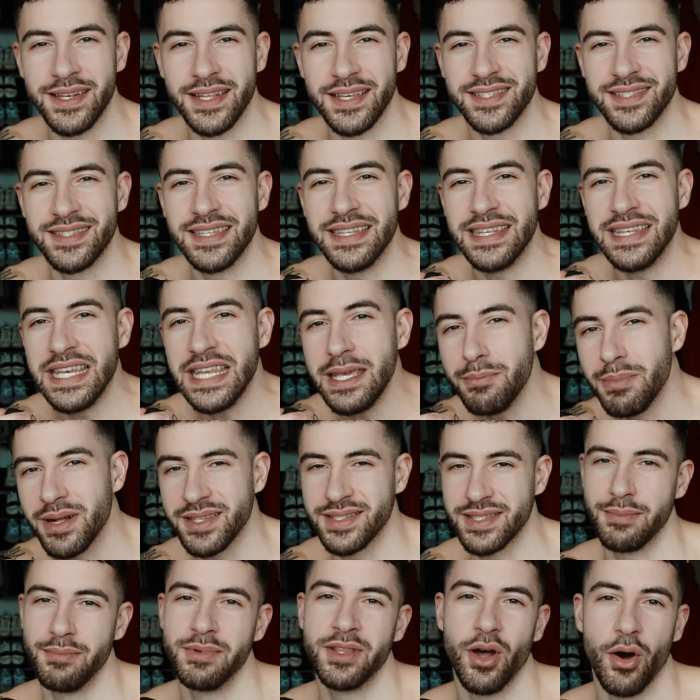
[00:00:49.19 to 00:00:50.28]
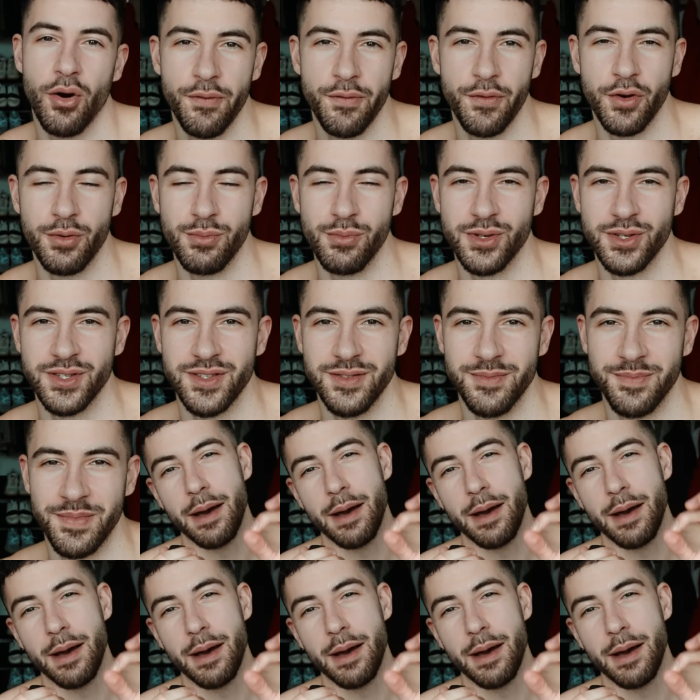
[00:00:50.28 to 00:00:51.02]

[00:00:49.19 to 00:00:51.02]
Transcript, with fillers: dass die niemals damit aufhören müssen.